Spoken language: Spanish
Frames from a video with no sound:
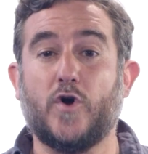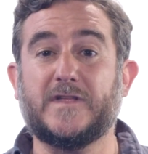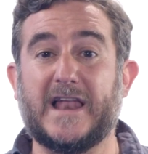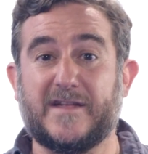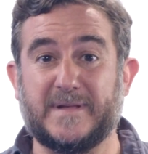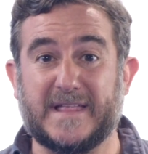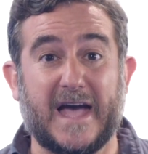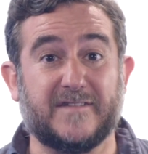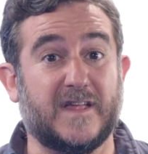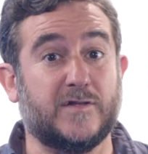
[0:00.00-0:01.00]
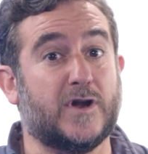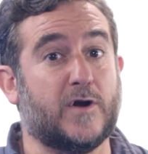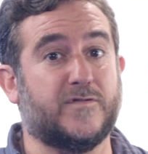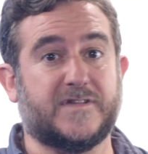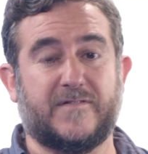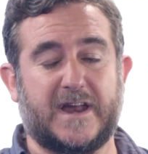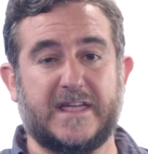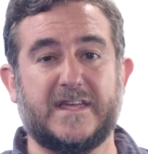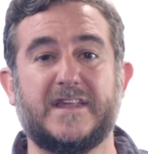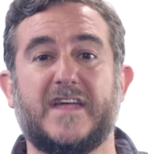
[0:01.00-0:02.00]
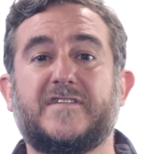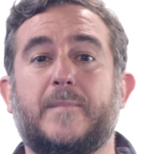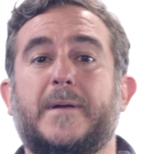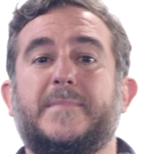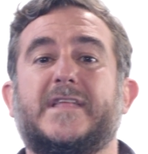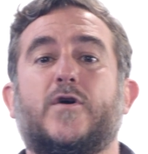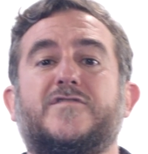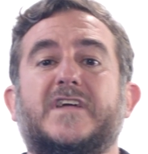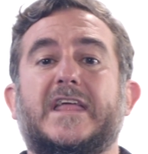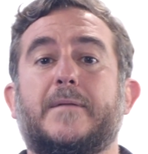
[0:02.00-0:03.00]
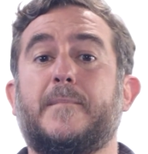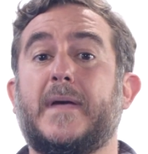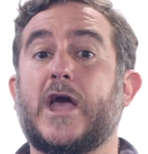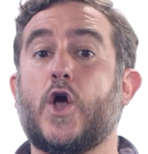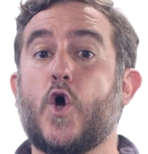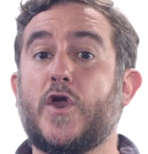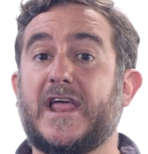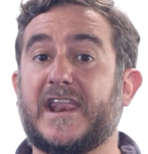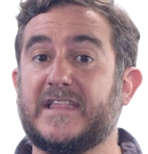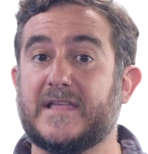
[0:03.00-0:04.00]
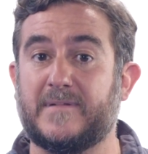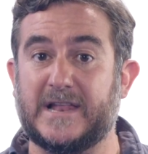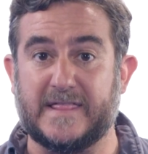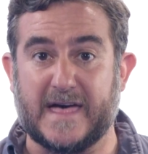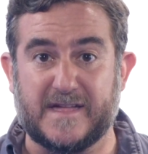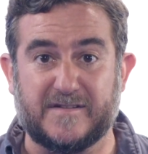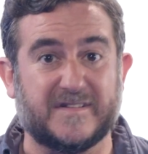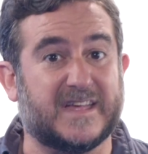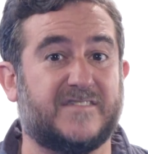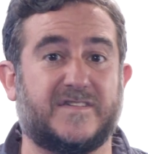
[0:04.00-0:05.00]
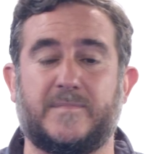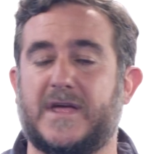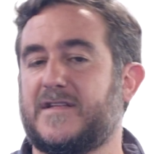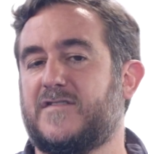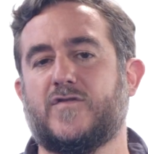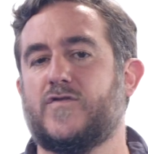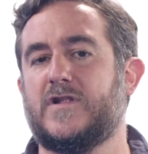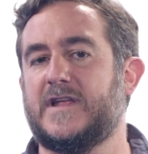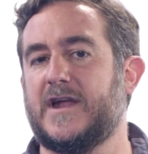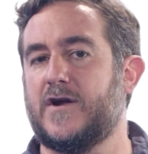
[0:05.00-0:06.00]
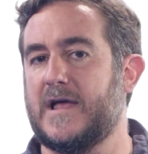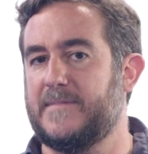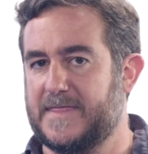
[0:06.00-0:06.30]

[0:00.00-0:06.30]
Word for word: Otra de las ventajas del dólar cost averaging es que permite conseguir mejores rentabilidades que si inviertes todo el dinero a la